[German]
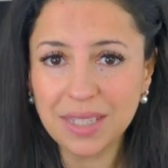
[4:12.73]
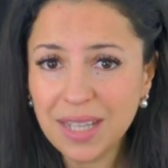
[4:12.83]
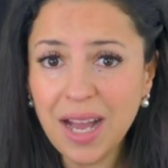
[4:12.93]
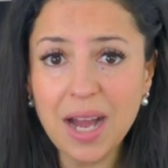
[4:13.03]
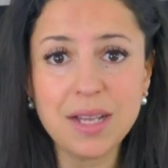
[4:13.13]

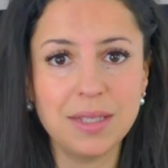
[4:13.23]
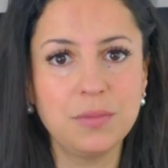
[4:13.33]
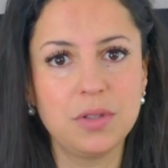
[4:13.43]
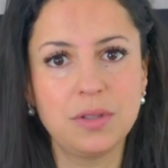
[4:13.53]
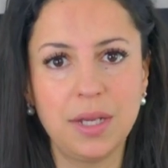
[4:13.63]
da
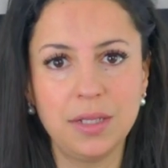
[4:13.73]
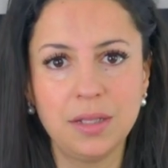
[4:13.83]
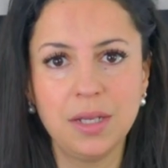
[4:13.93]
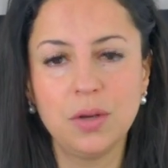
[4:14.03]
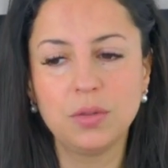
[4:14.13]
achtsam zu sein
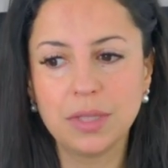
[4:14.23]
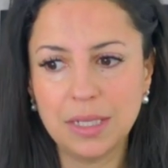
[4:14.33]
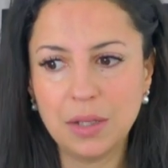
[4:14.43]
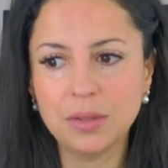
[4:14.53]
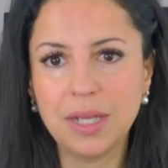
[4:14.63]
und
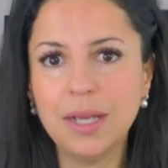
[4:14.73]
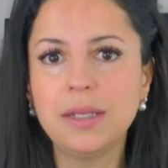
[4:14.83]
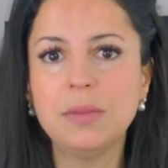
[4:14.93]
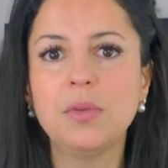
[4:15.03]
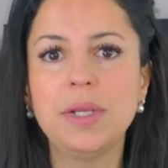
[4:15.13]
genau da
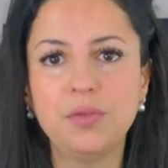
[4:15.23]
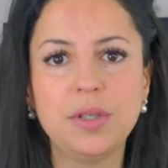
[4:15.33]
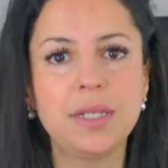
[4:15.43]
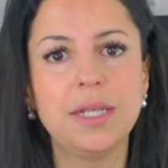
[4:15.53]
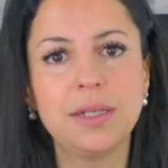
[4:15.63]
in dem Moment für
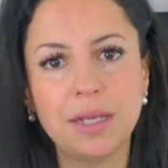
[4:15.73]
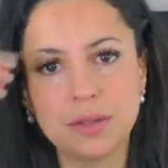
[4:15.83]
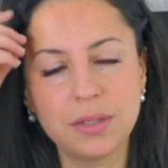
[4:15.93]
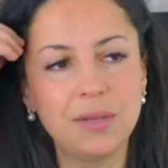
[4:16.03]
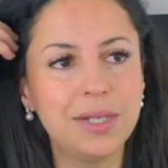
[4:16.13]
das Kind da
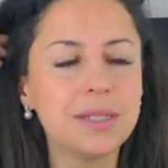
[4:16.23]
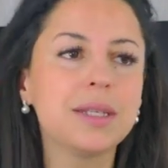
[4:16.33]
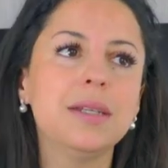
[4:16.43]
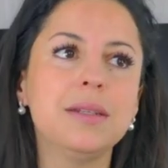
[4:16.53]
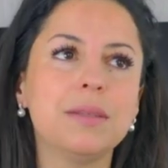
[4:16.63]
zu sein, weil das
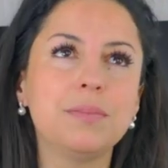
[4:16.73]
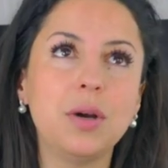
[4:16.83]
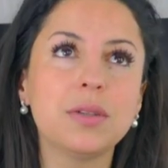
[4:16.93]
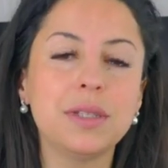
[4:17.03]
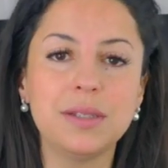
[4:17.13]
Kind
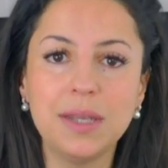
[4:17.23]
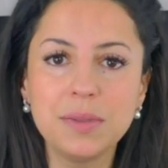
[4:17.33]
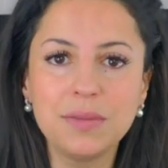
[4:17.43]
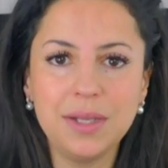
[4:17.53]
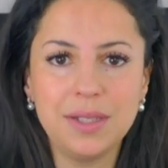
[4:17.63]
baut sein
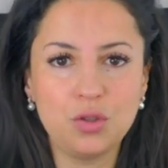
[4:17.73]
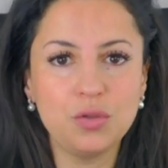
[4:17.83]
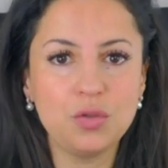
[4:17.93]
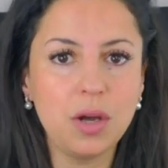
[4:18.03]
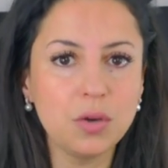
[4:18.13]
Selbstwert ja
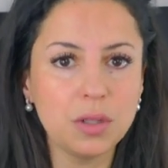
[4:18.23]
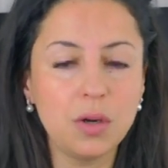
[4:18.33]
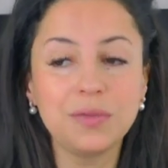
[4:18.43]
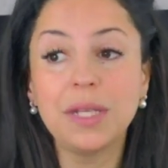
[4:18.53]
schon zu Hause auf.